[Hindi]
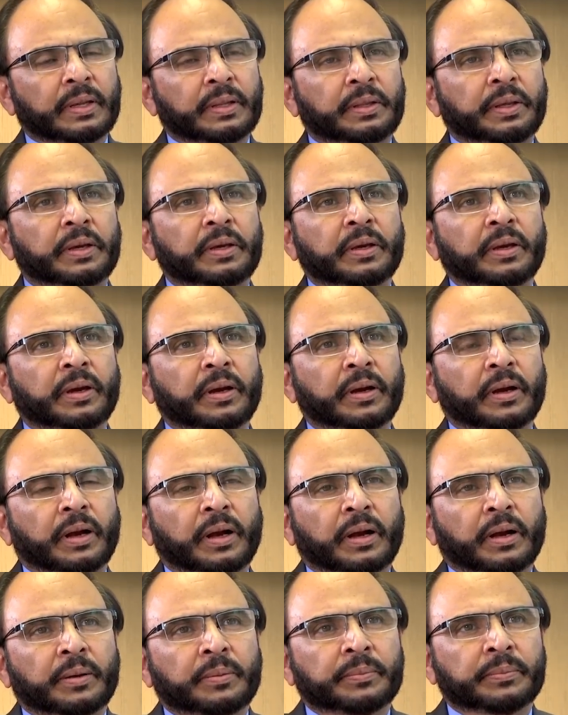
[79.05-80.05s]
देखिए
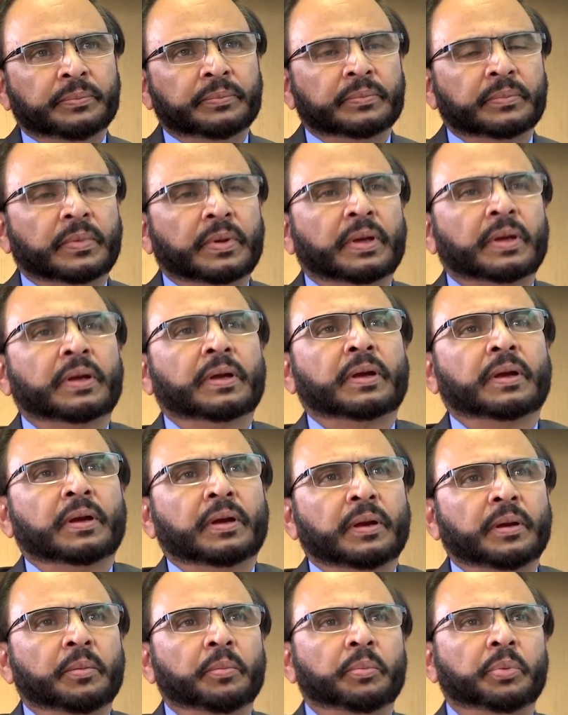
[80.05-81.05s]

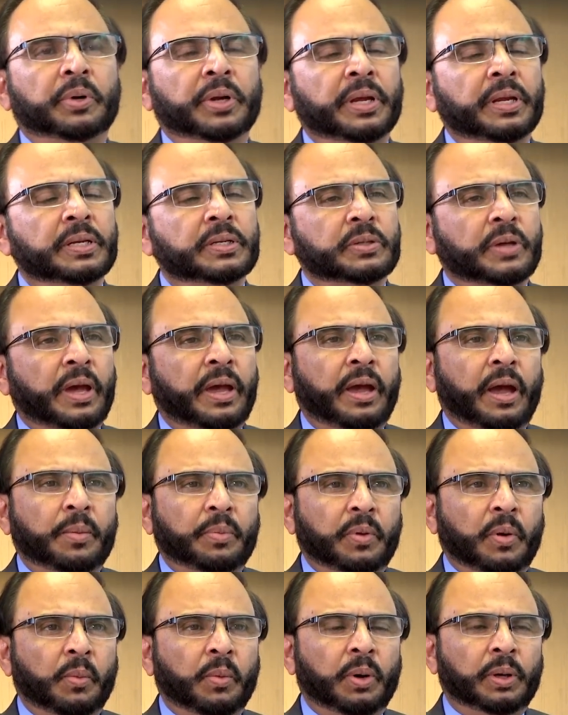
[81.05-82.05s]
ब्रेन um, जो है
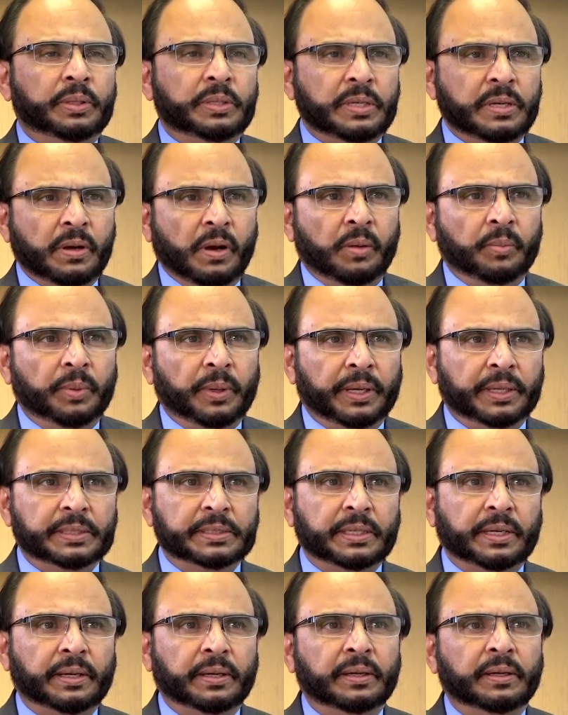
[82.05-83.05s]
आपका बहुत ही
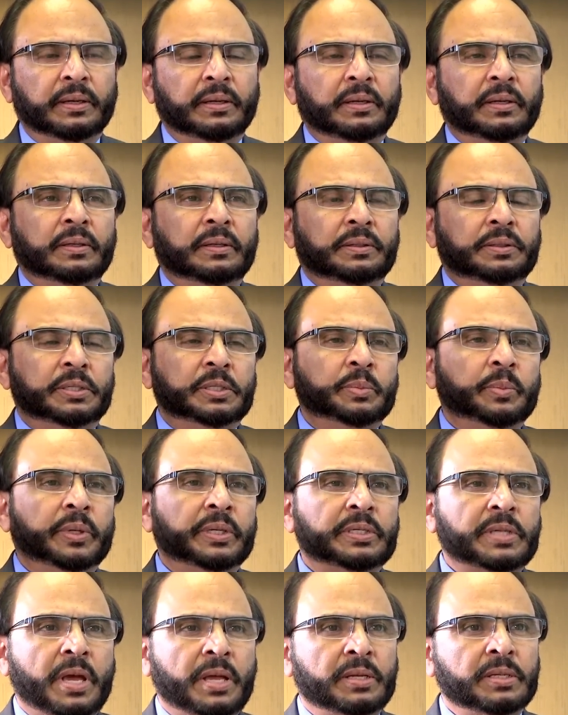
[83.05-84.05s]
कॉम्प्लेक्स है जिसमें
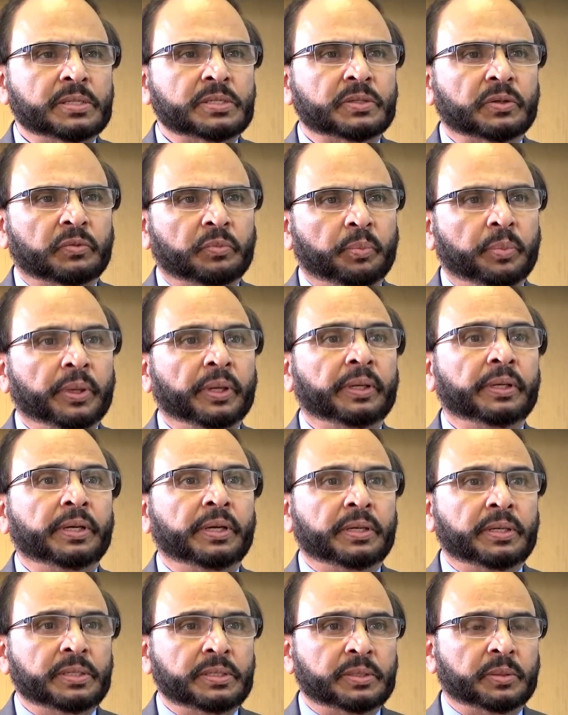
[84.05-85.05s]
टेंस और
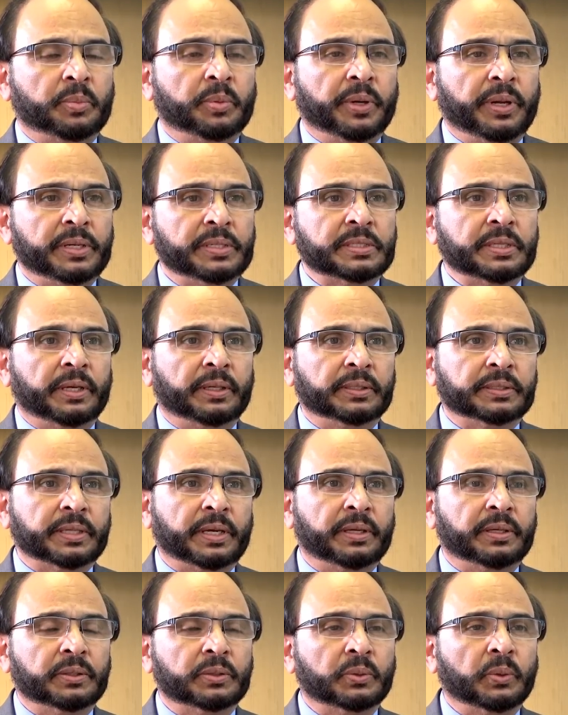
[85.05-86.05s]
बिलियंस ऑफ ब्रेन सेल्स
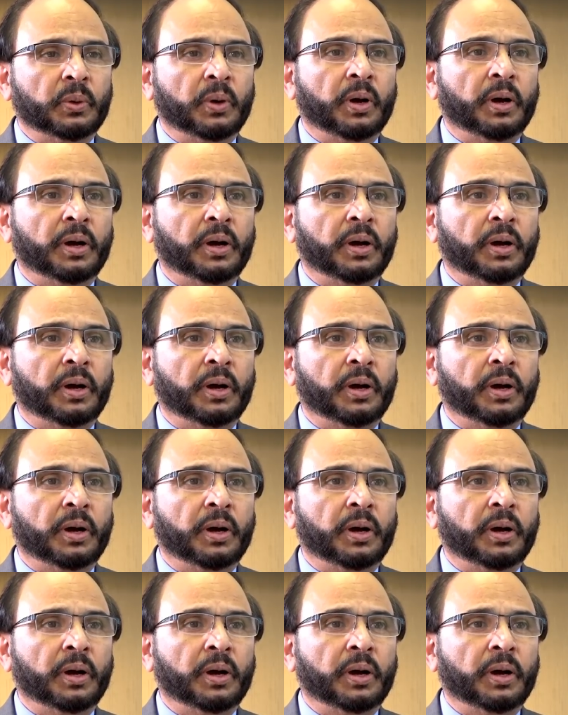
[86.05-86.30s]
हैं तो हम्म।